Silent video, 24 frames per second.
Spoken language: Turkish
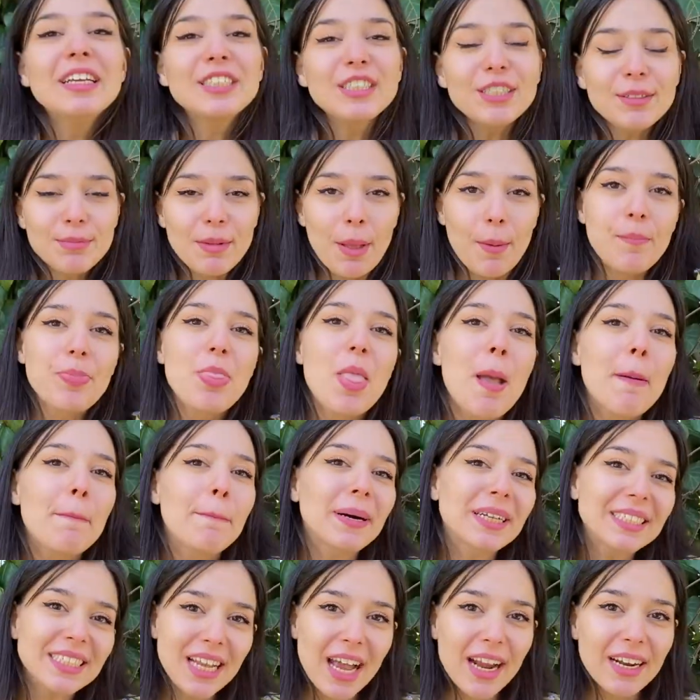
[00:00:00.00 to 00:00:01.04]
Şimdi
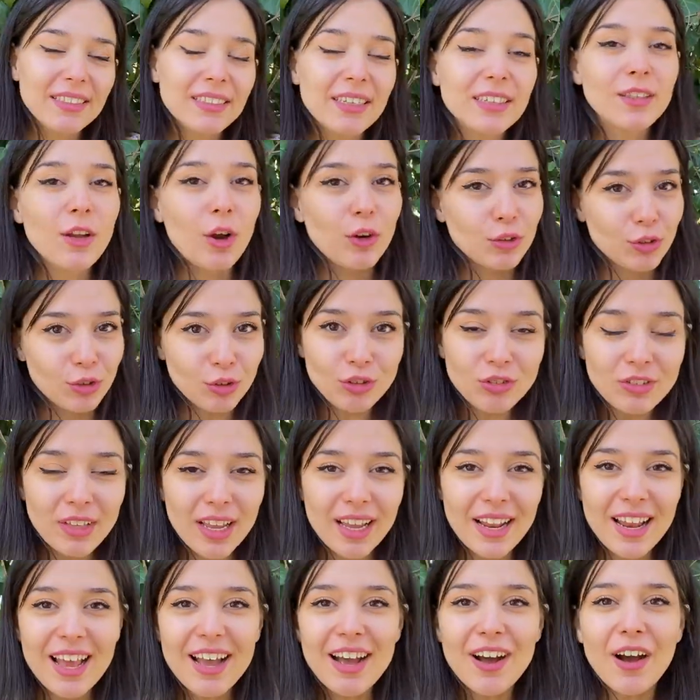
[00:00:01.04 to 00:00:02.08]
pazarda 400
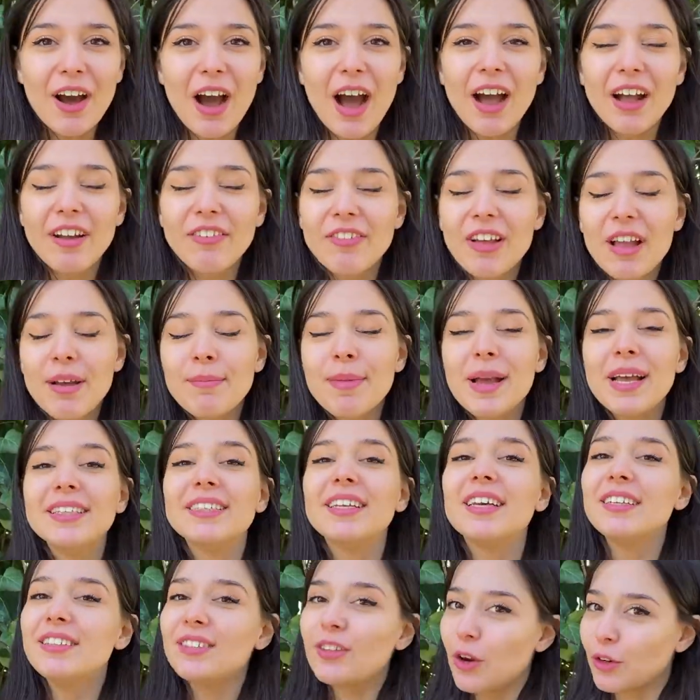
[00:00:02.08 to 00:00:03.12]
TL,
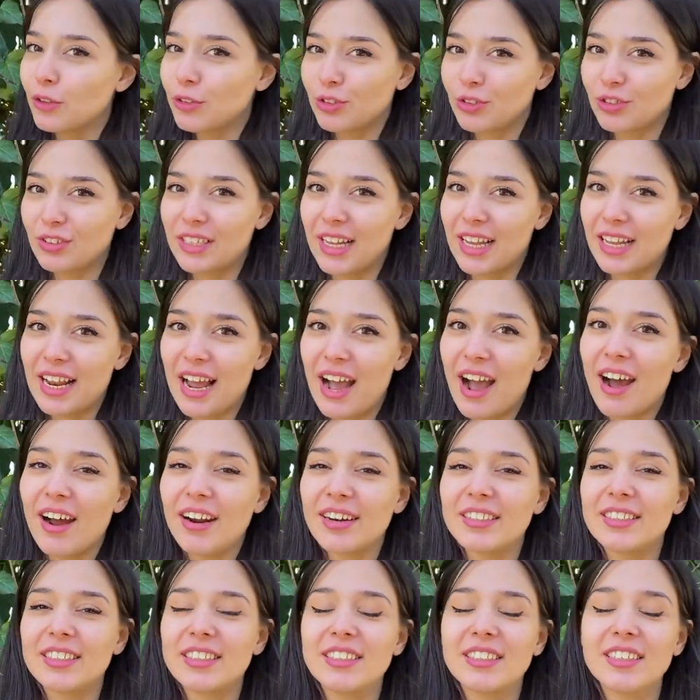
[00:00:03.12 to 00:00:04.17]
AVM'de 400 TL
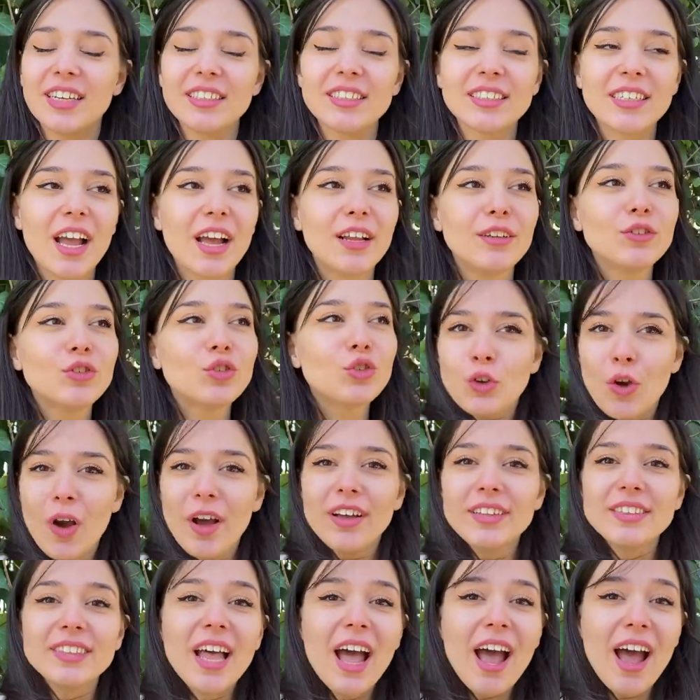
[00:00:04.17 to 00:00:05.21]
harcayacağız. Yani şu
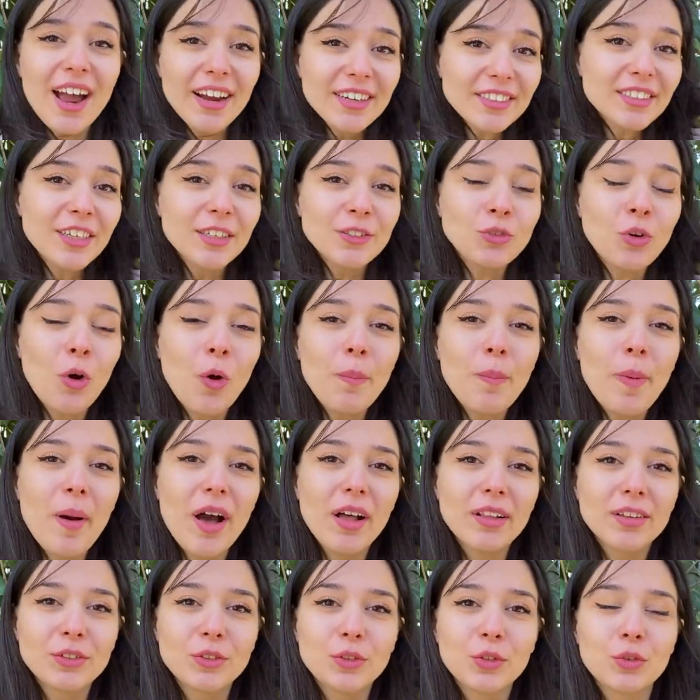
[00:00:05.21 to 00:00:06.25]
anda her şey çok
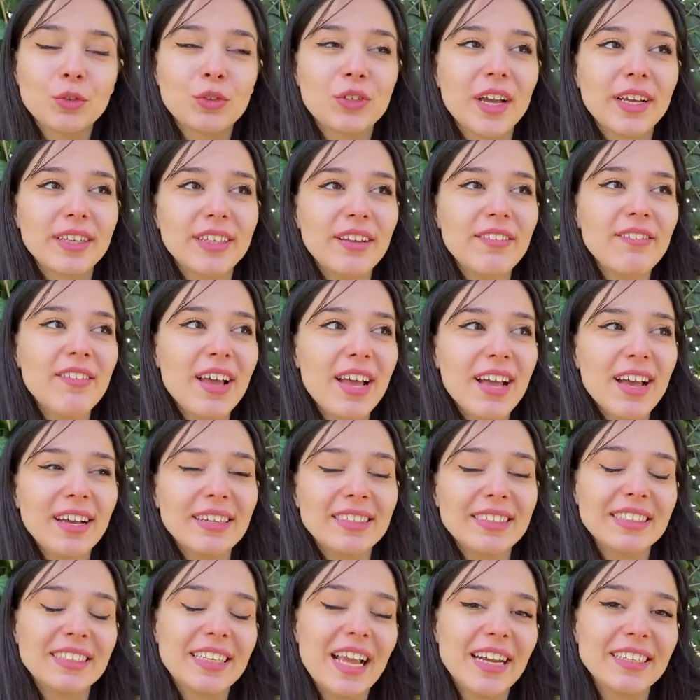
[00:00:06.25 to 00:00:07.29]
pahalı Türkiye'de ve
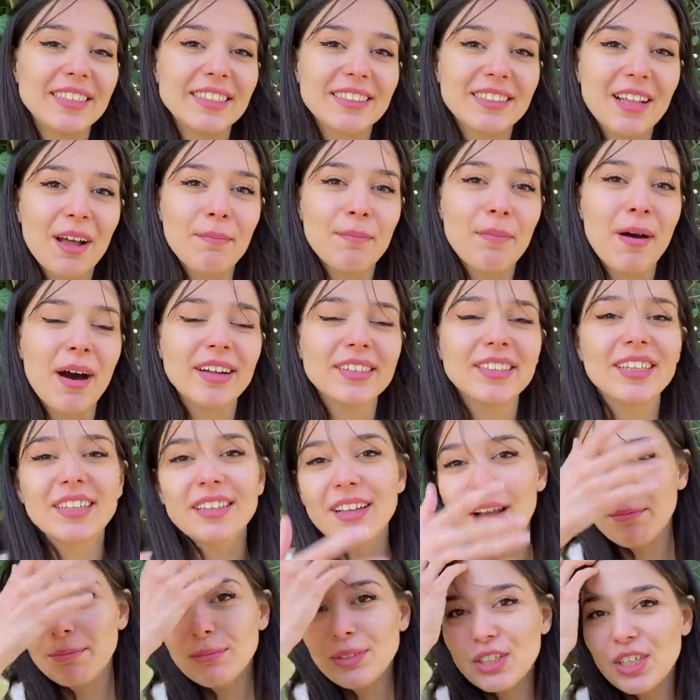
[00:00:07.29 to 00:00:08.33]
hani gerçekten
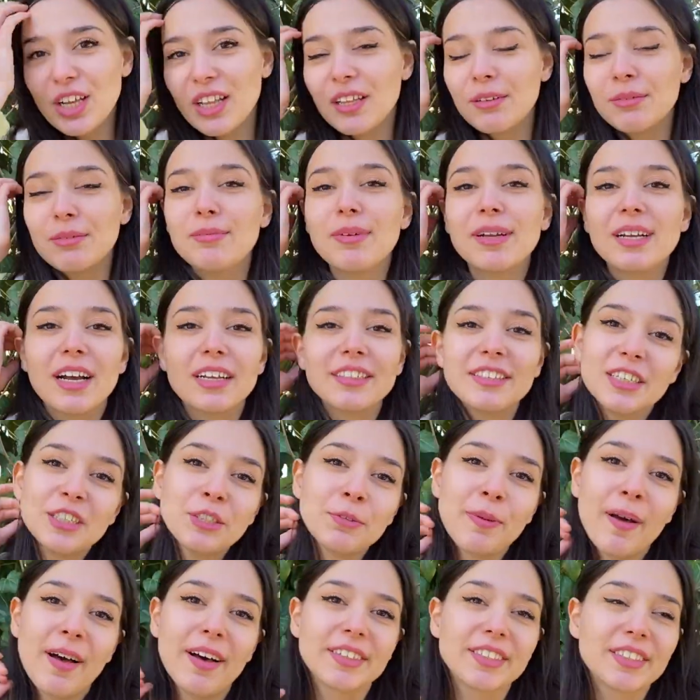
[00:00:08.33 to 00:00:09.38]
mağazadan bir şey alabilmek
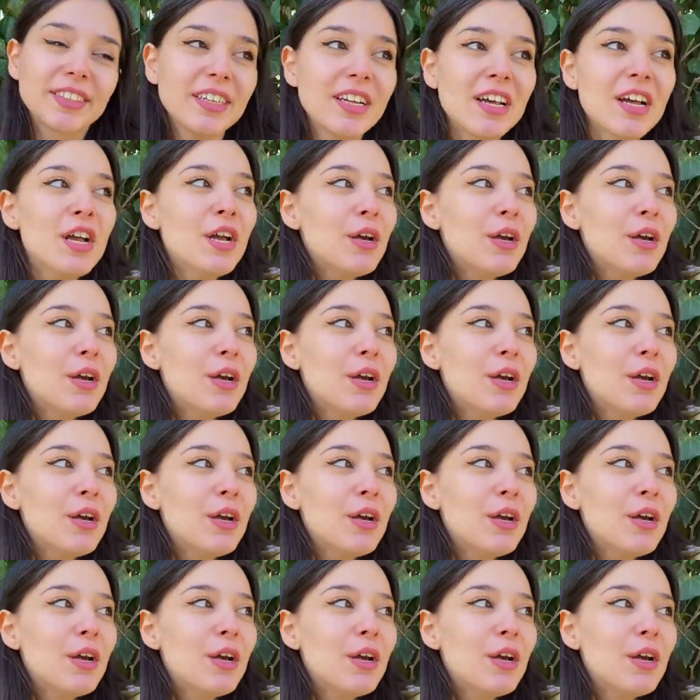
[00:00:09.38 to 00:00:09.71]
ateş pahası.